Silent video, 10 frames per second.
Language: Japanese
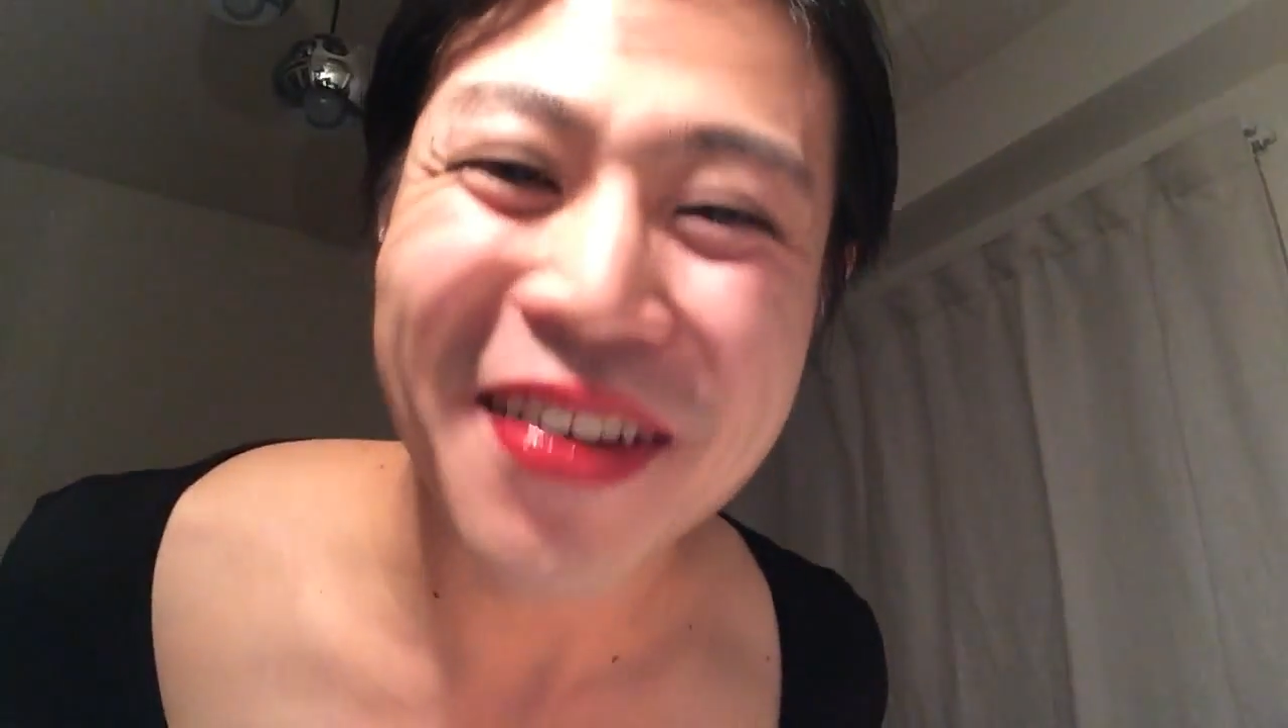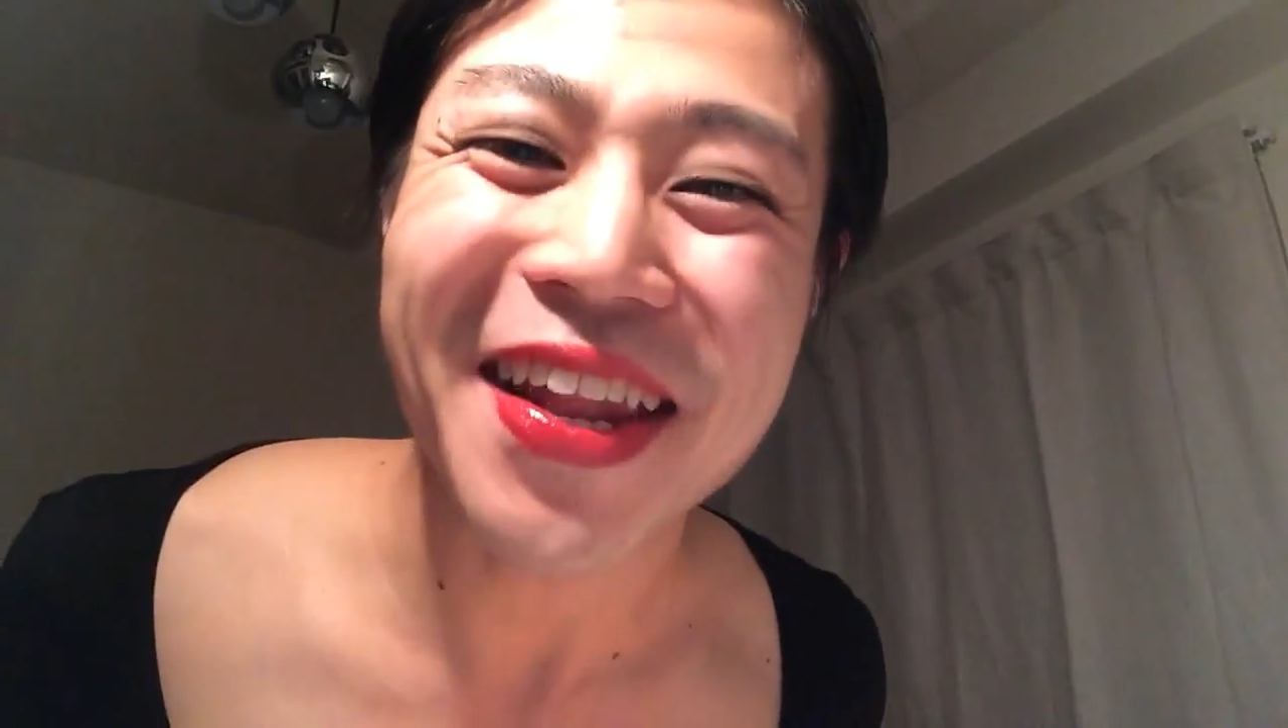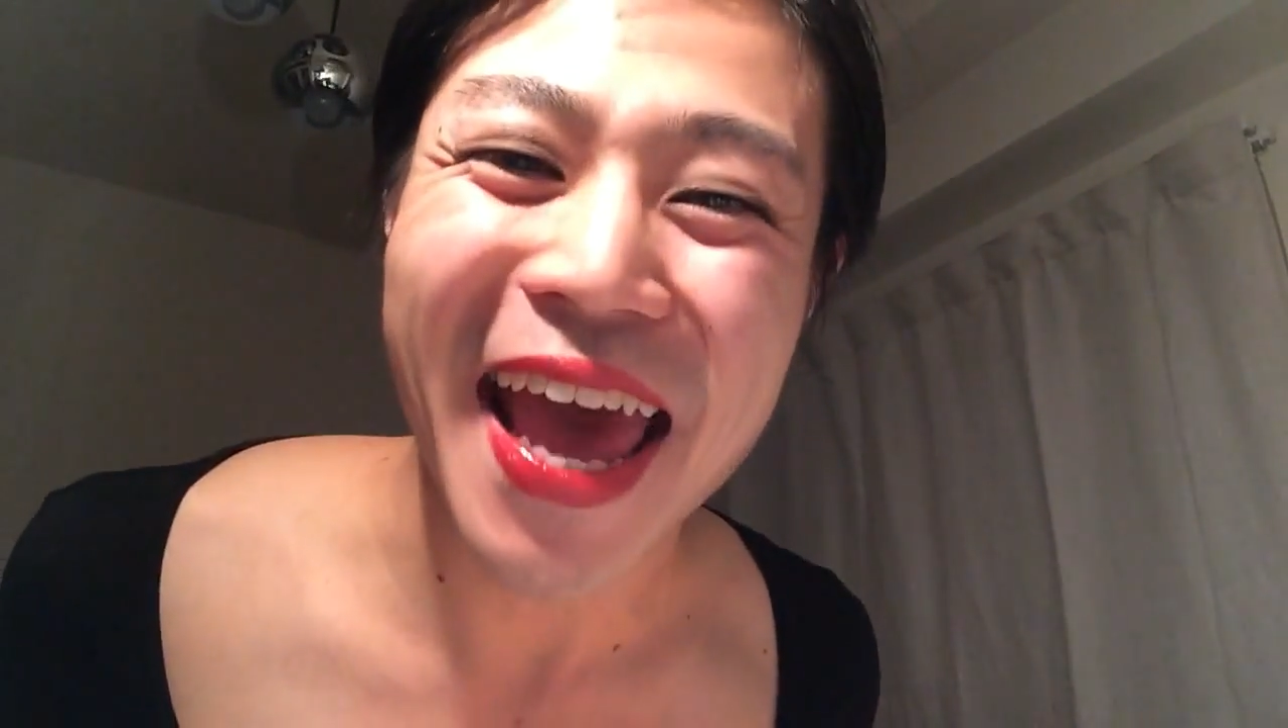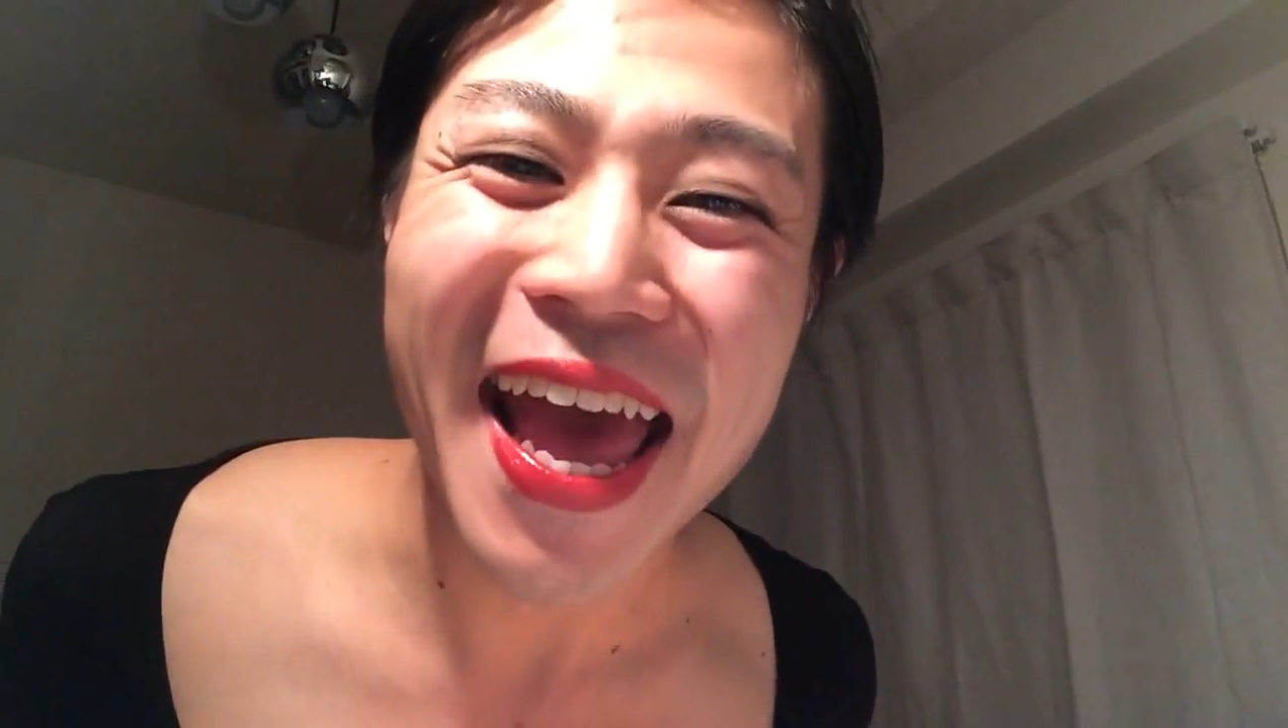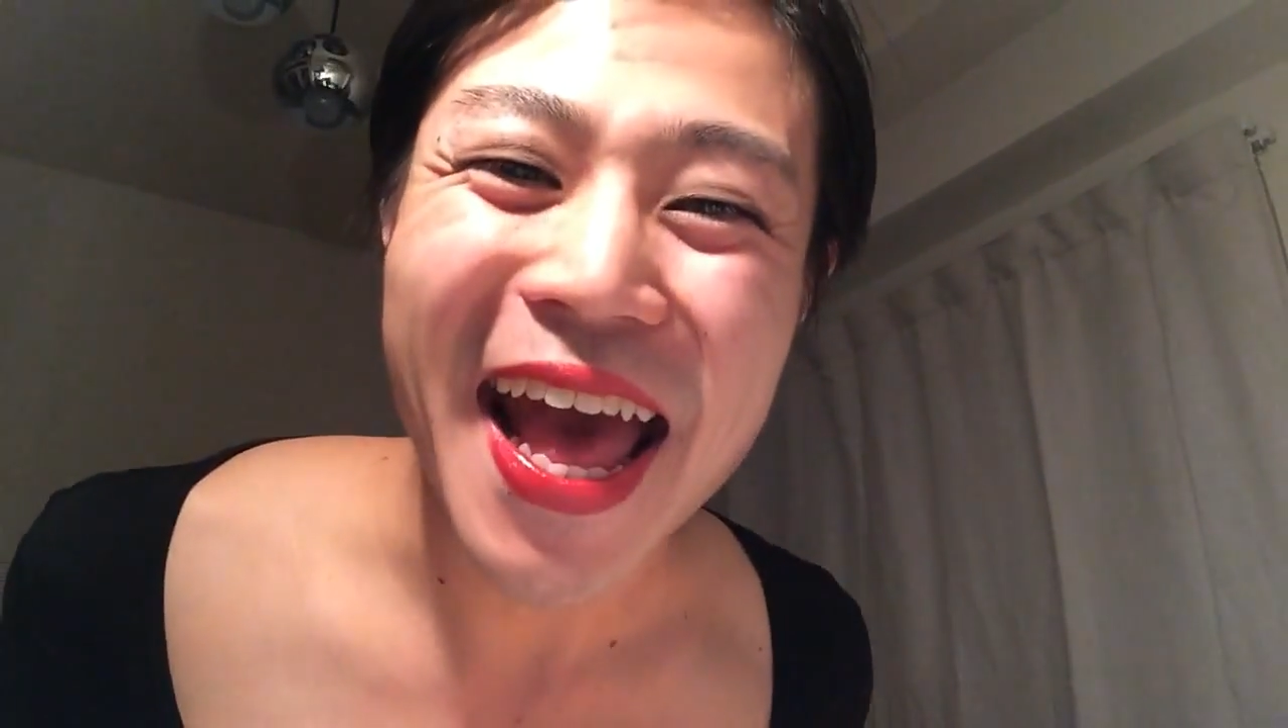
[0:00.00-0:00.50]
い
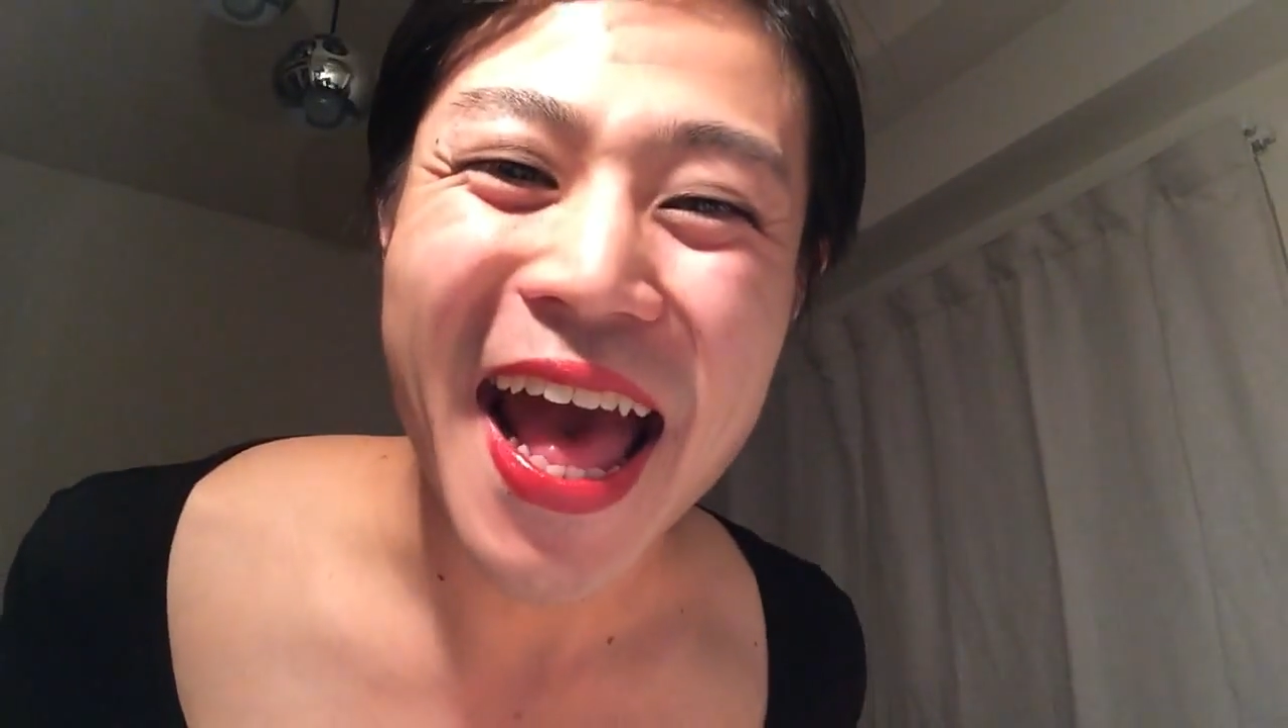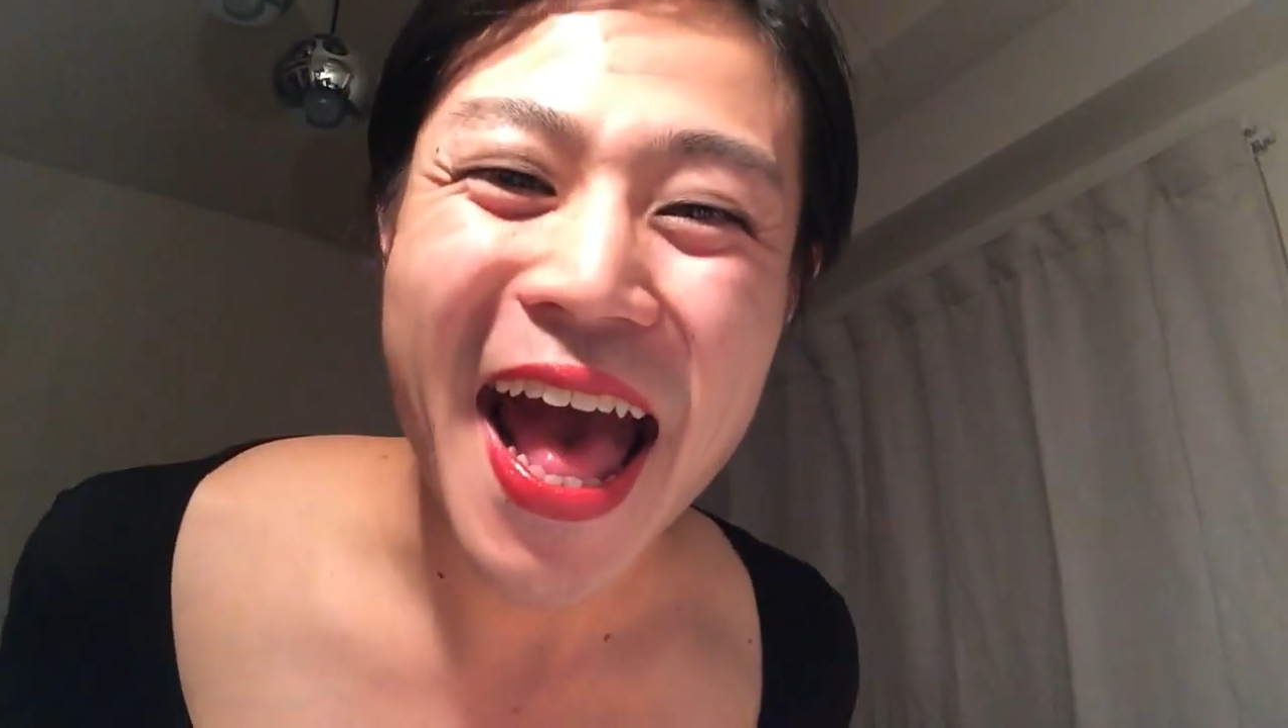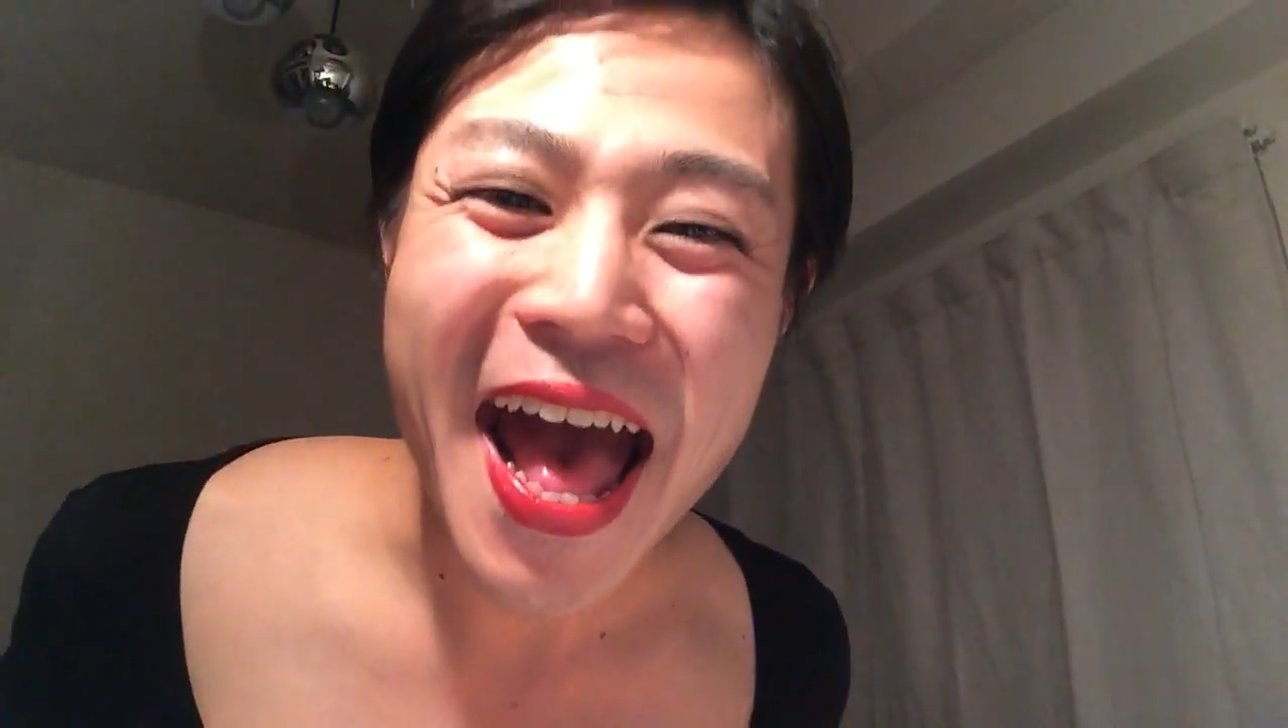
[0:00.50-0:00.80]
てね